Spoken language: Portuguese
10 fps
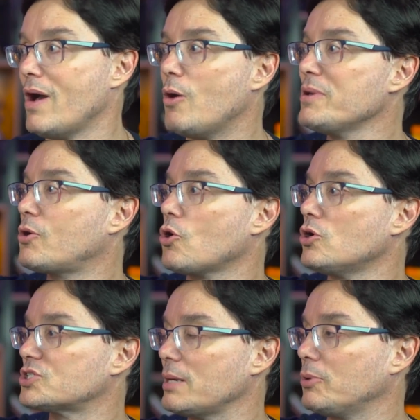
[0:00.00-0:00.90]
é um
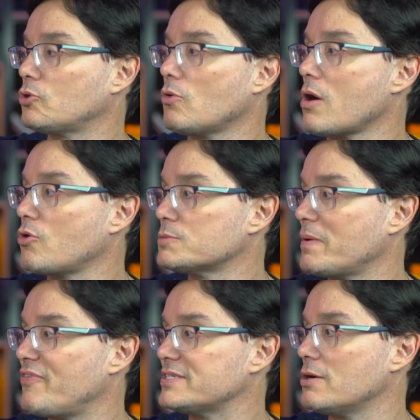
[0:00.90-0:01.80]
micromonte que ele botou alguma coisa
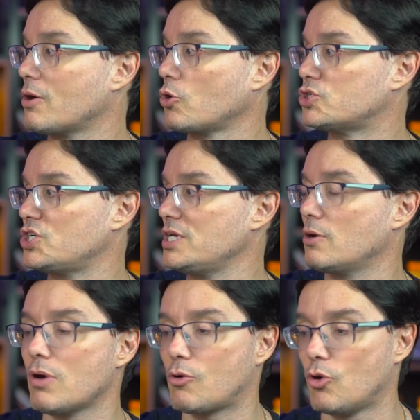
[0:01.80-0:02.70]
pra fazer, não, uma coxinha, alguma